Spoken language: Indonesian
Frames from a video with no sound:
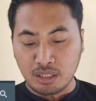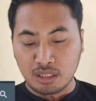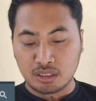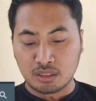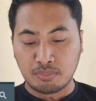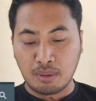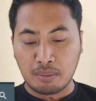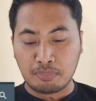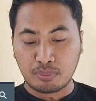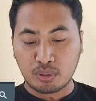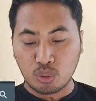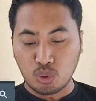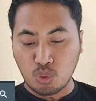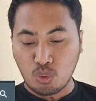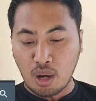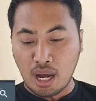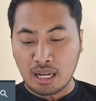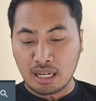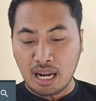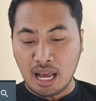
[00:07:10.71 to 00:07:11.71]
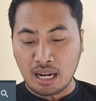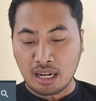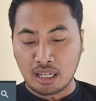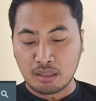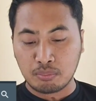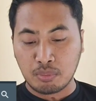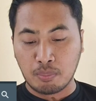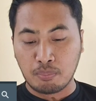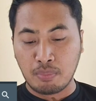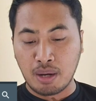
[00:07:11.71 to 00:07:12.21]
Sebab Tuhan akan
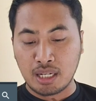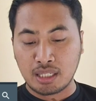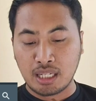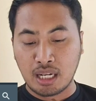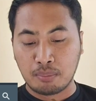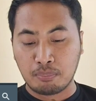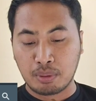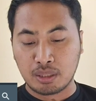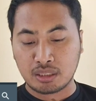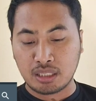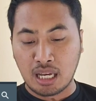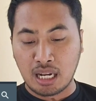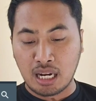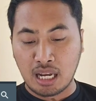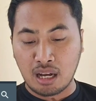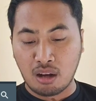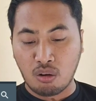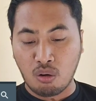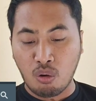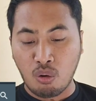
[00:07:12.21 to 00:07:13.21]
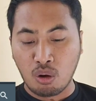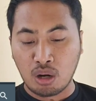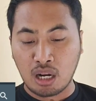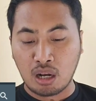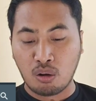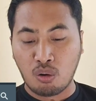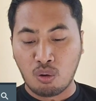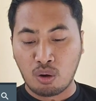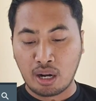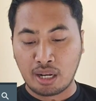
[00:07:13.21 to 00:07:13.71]
memandang bersalah
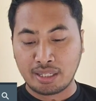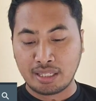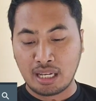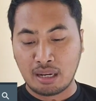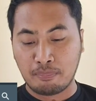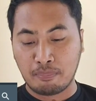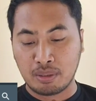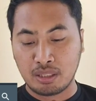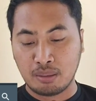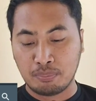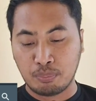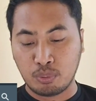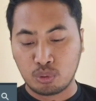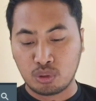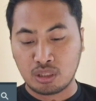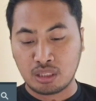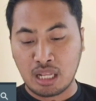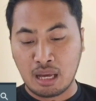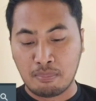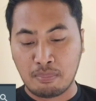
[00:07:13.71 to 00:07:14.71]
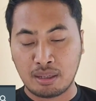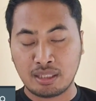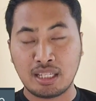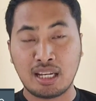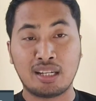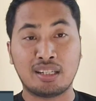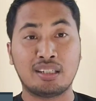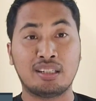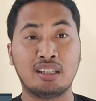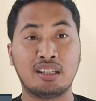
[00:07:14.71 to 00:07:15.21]
orang-orang yang menyebut
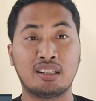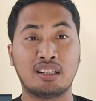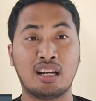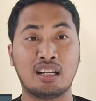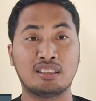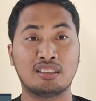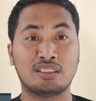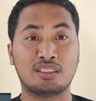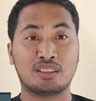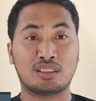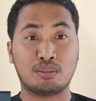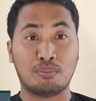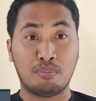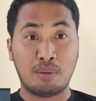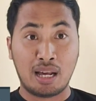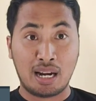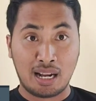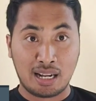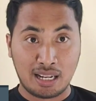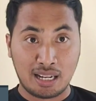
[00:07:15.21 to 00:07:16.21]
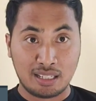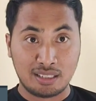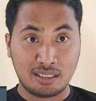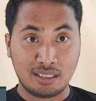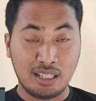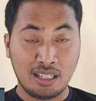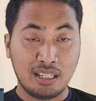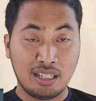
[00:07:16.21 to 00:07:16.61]
namanya dengan sembarangan.